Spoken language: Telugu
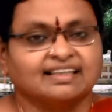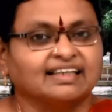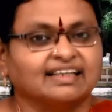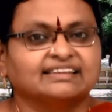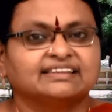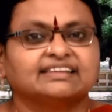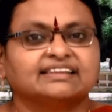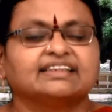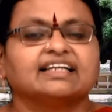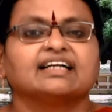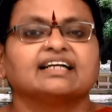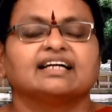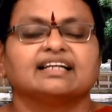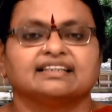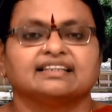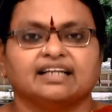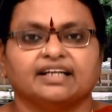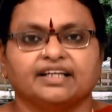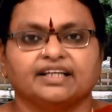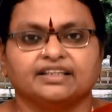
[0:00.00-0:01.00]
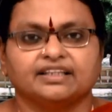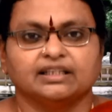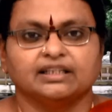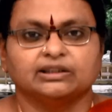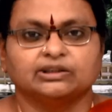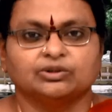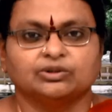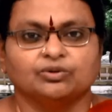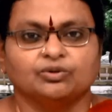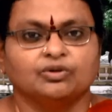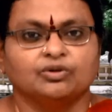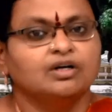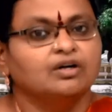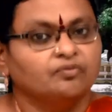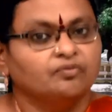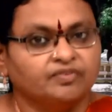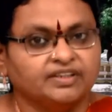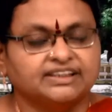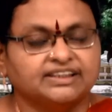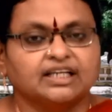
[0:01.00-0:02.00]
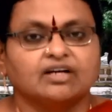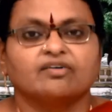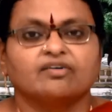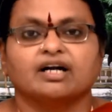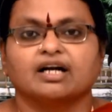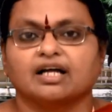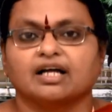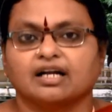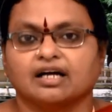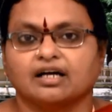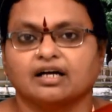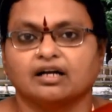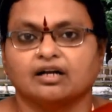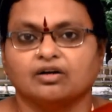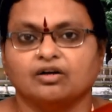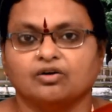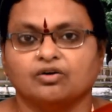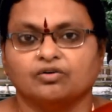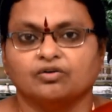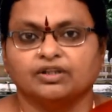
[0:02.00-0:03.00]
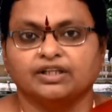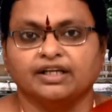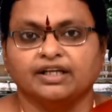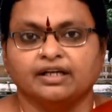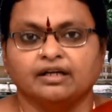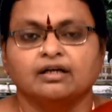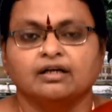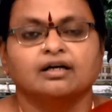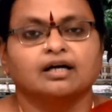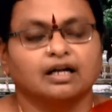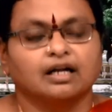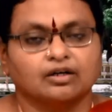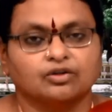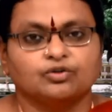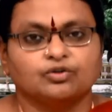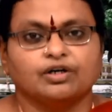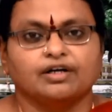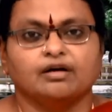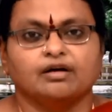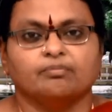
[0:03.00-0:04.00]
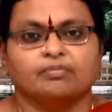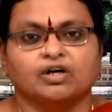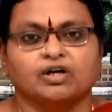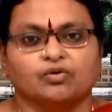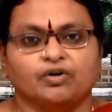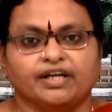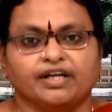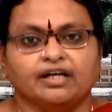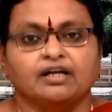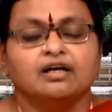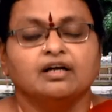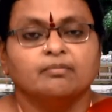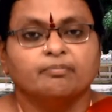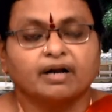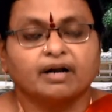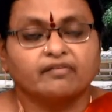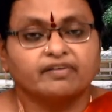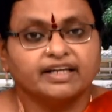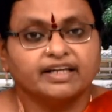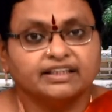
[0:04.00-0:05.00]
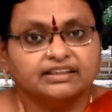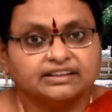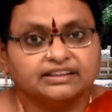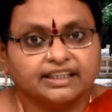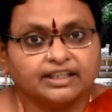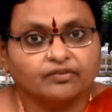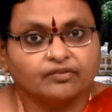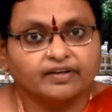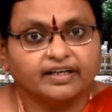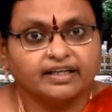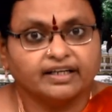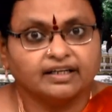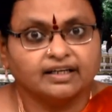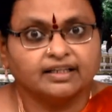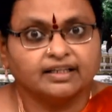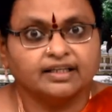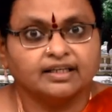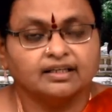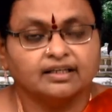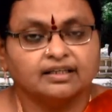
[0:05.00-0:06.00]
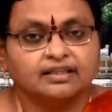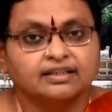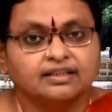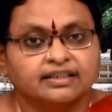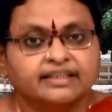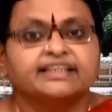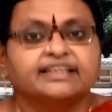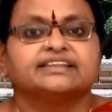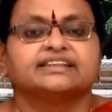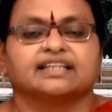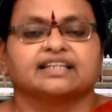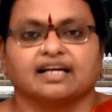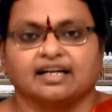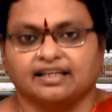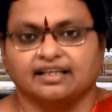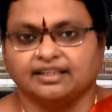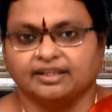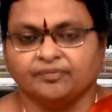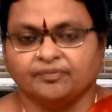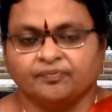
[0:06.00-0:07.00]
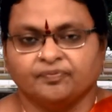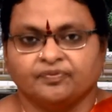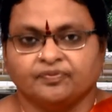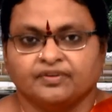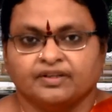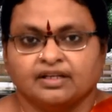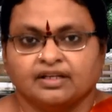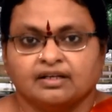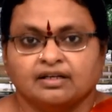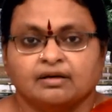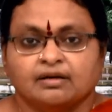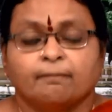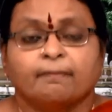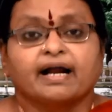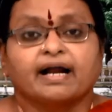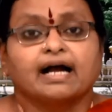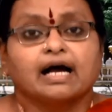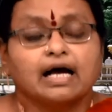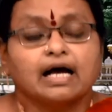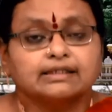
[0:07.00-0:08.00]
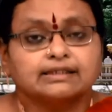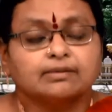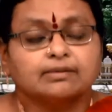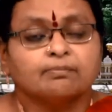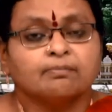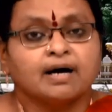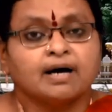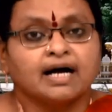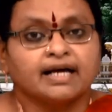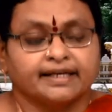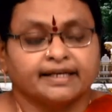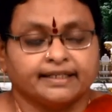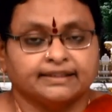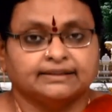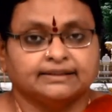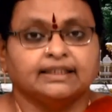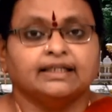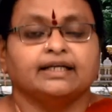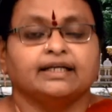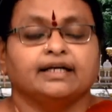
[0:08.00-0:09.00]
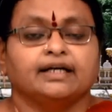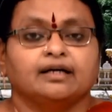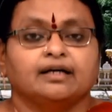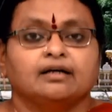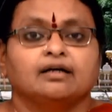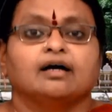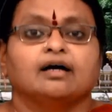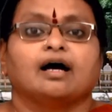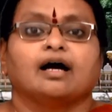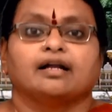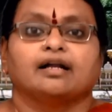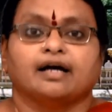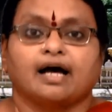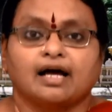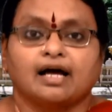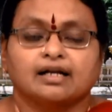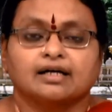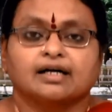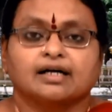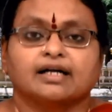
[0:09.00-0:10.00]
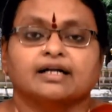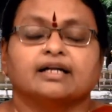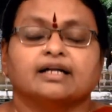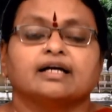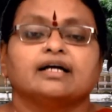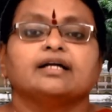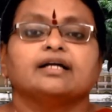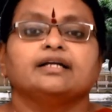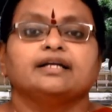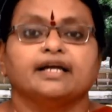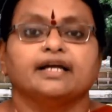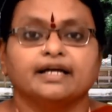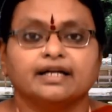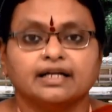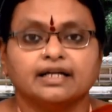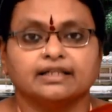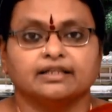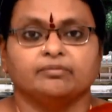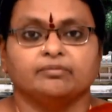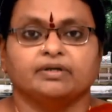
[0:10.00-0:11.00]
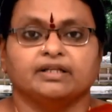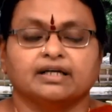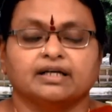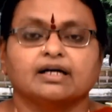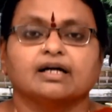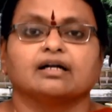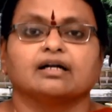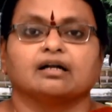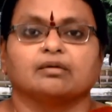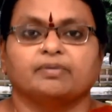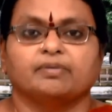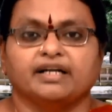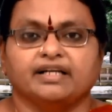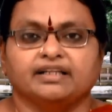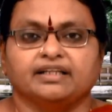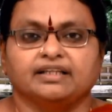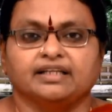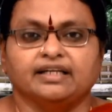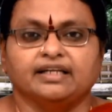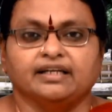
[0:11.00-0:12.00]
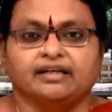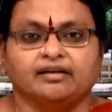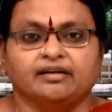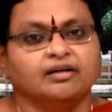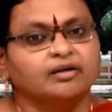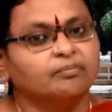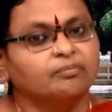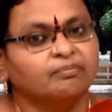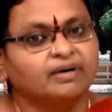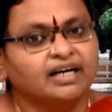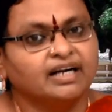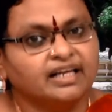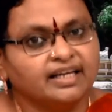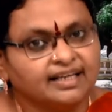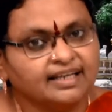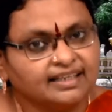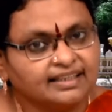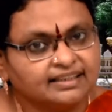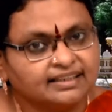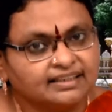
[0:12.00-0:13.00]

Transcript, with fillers: ఖచ్చితంగా అందరికీ తెలుసు విజయవాడ నగరంలో ఉంది కనకదుర్గమ్మ గుడి ప్రవహించేటువంటి నది కృష్ణానది ప్రకాశం బారేజీ అనే ఆనకట్ట ఏ నది మీద కట్టబడింది మళ్ళీ